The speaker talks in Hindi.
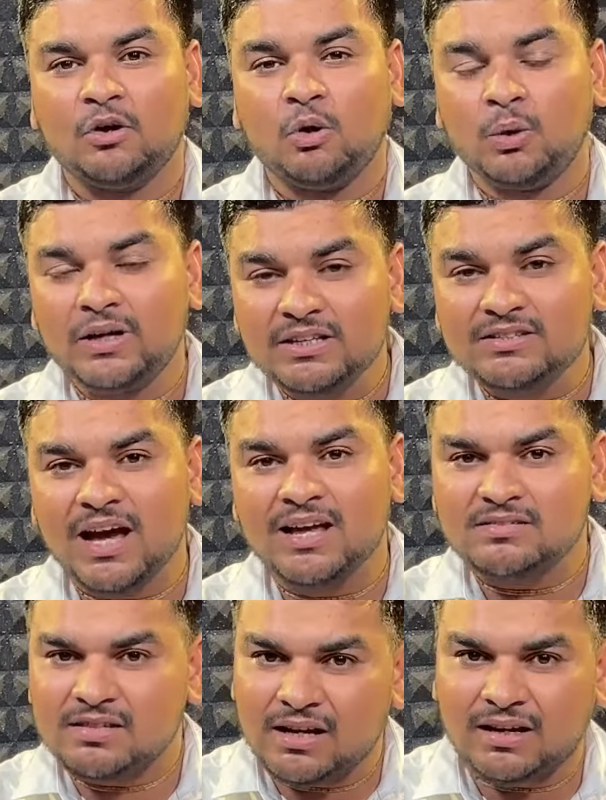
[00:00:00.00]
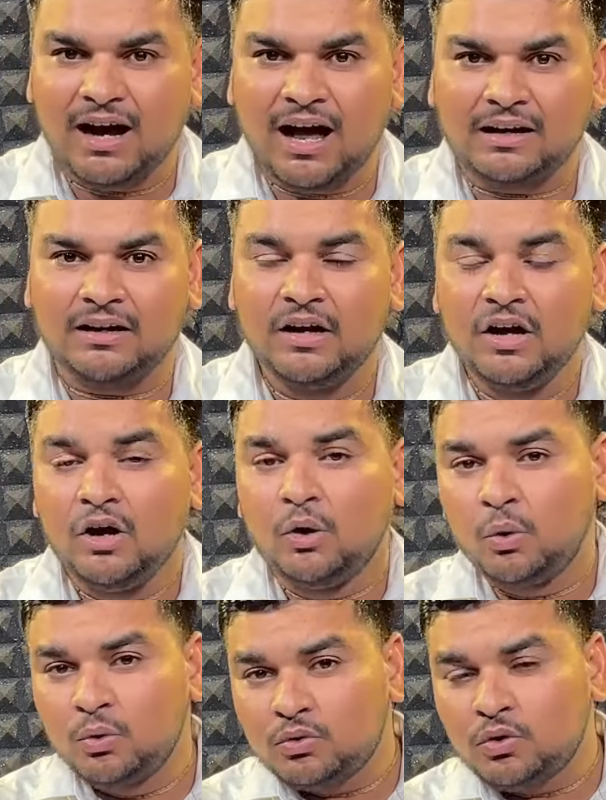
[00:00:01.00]
ओडिशा सरकार
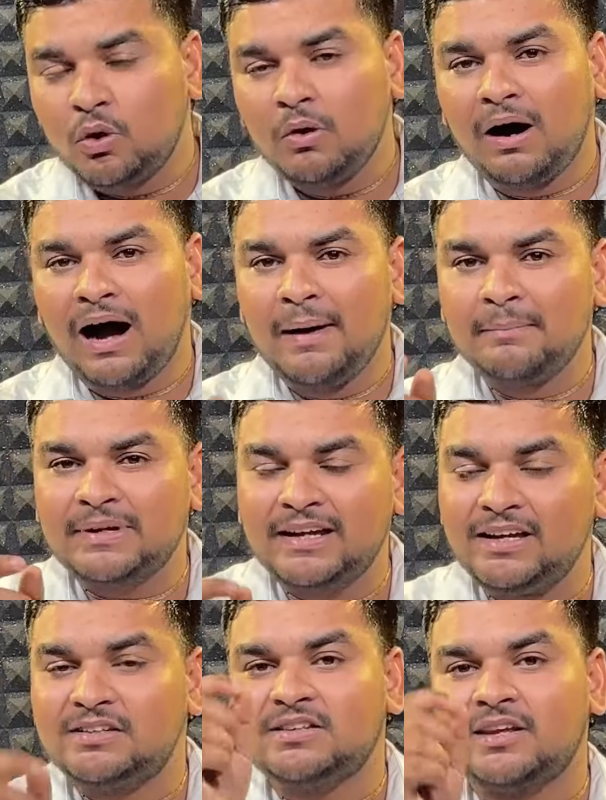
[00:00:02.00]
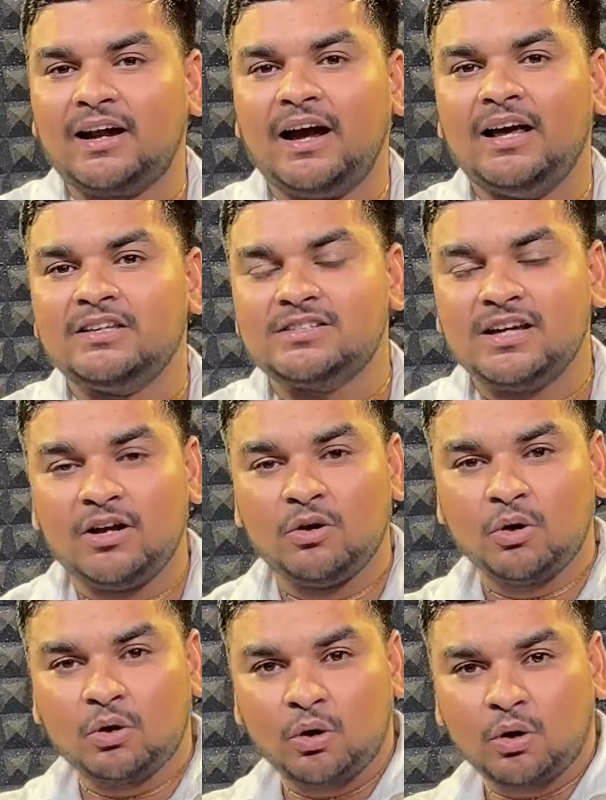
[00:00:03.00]
उनको हम किस तरह से
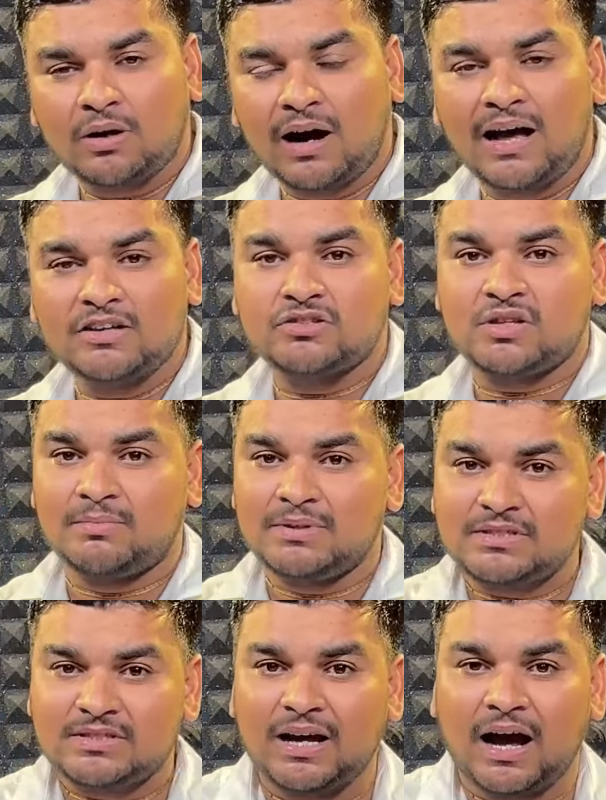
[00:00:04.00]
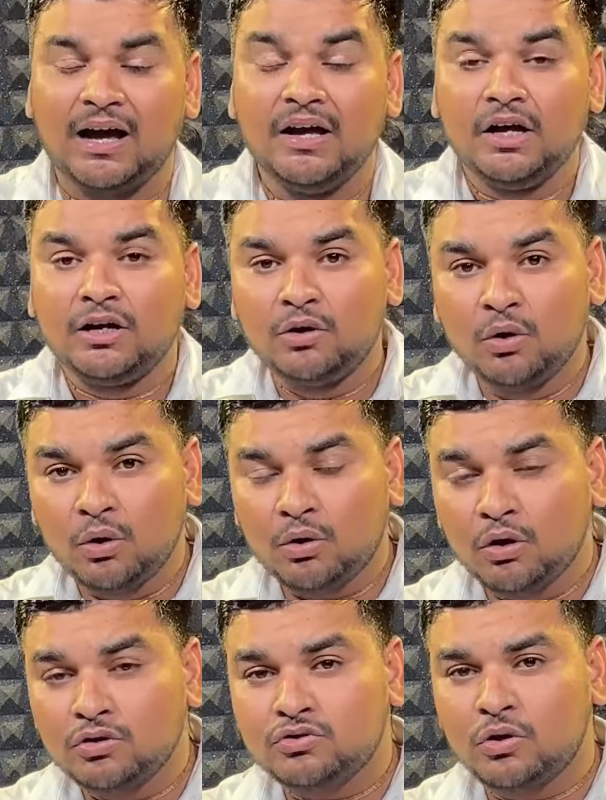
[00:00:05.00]
लोगों का समस्या
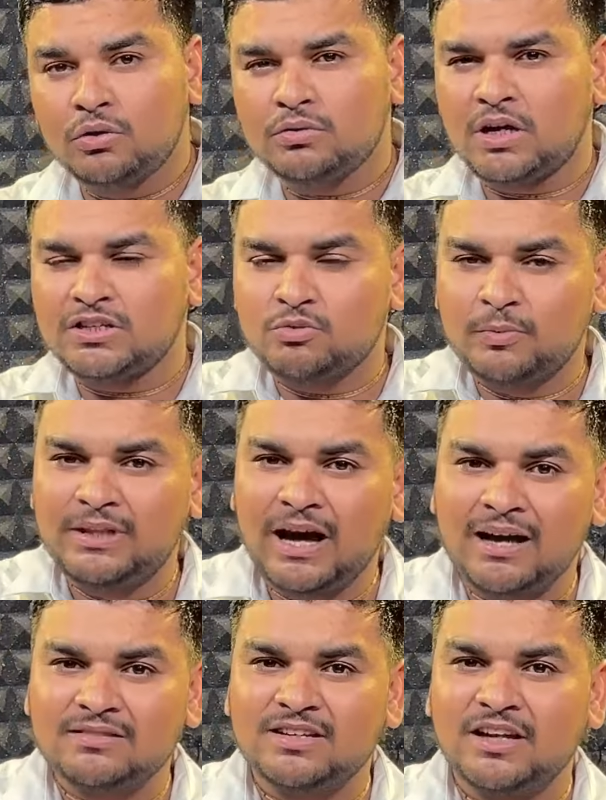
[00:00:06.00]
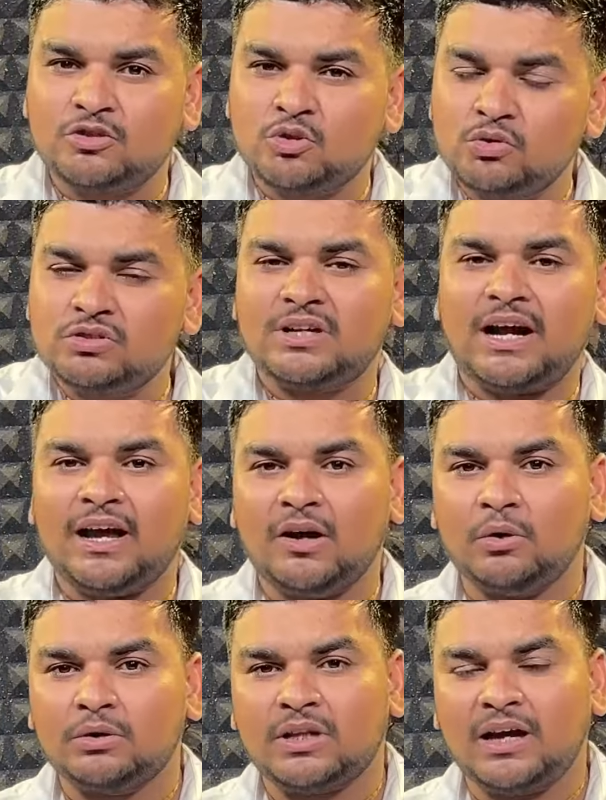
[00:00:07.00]
लोगों जो असुविधा से जूझ रहे
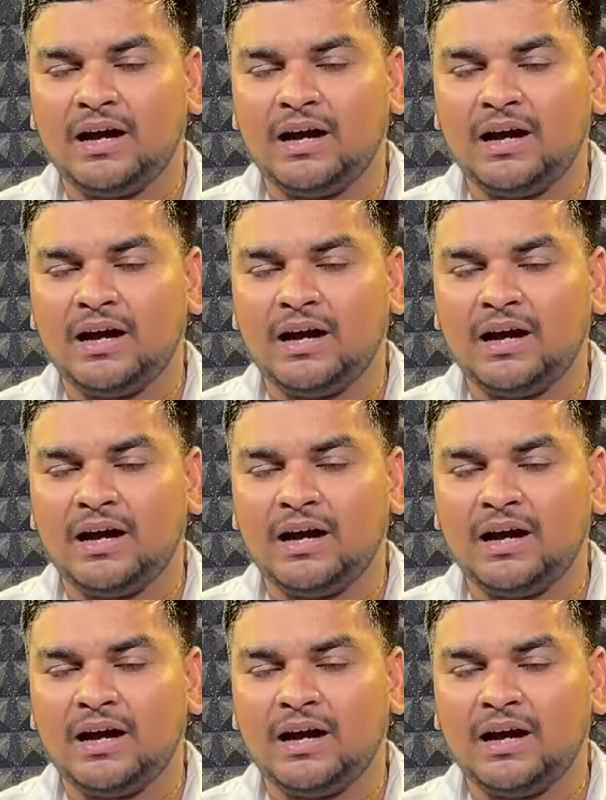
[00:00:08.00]
होते